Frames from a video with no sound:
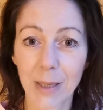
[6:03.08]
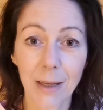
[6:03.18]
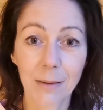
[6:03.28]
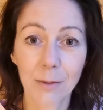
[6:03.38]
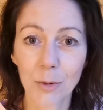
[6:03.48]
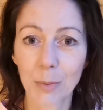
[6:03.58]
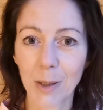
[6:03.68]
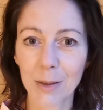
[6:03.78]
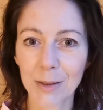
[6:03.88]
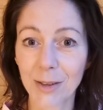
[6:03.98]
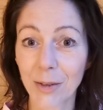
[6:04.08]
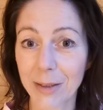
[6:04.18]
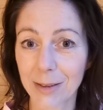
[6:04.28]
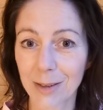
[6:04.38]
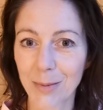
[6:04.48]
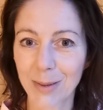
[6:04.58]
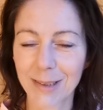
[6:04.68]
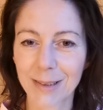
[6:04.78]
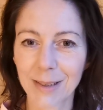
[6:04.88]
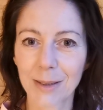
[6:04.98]
gegenüber neue
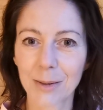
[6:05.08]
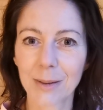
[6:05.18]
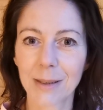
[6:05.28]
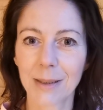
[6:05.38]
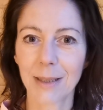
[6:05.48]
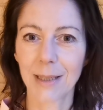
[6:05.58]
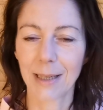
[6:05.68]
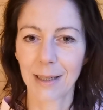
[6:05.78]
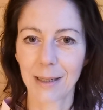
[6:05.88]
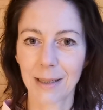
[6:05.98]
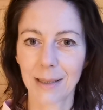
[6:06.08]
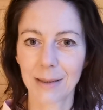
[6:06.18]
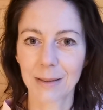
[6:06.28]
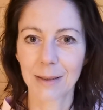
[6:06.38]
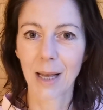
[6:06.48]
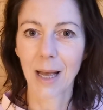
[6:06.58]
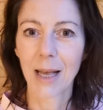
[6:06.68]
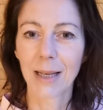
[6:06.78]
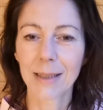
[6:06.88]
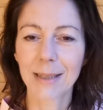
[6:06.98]
Traumatisierungen erlangen kannst.
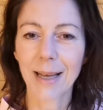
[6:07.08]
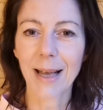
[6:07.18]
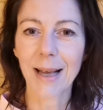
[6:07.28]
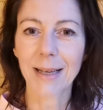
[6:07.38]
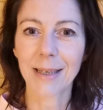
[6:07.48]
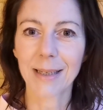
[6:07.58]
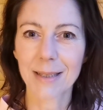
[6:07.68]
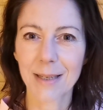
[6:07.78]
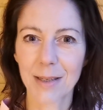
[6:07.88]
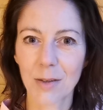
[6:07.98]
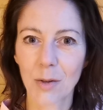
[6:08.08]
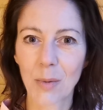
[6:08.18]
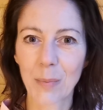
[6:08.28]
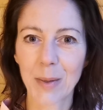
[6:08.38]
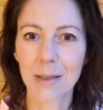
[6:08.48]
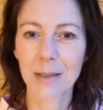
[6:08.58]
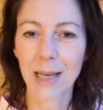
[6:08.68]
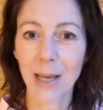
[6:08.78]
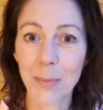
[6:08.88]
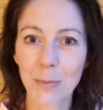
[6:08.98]
Da geht es jetzt um
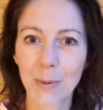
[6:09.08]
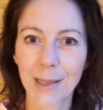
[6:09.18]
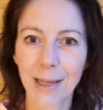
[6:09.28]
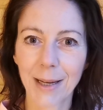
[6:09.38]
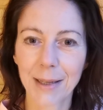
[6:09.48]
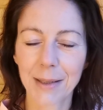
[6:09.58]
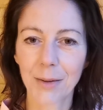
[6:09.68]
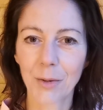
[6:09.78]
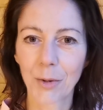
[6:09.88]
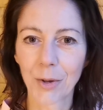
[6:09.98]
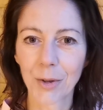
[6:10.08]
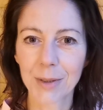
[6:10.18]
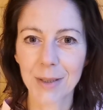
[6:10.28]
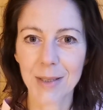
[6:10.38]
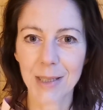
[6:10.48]
Selbstmitleid und